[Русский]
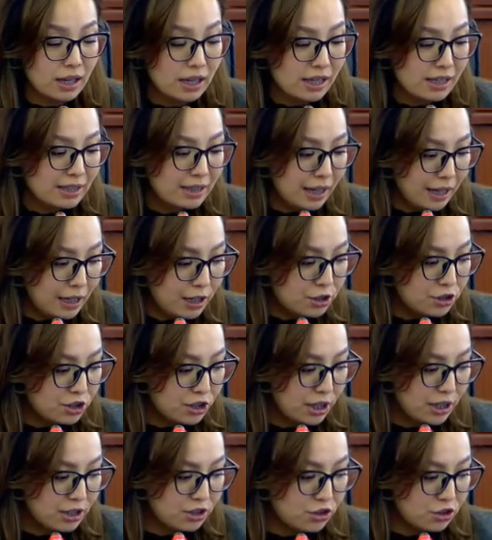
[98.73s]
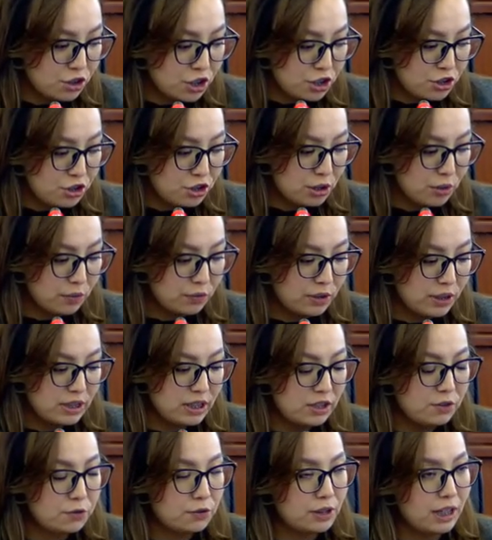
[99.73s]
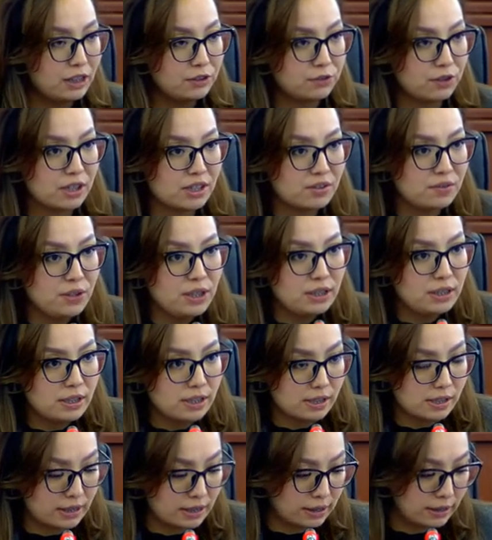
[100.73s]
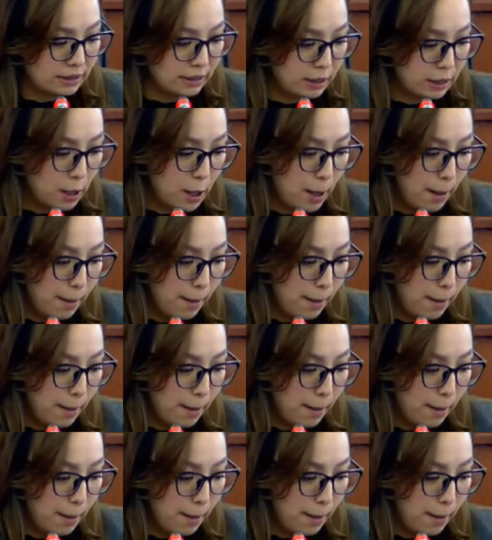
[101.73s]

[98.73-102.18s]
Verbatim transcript: и дали шанс женщинам вносить вклад в развитие страны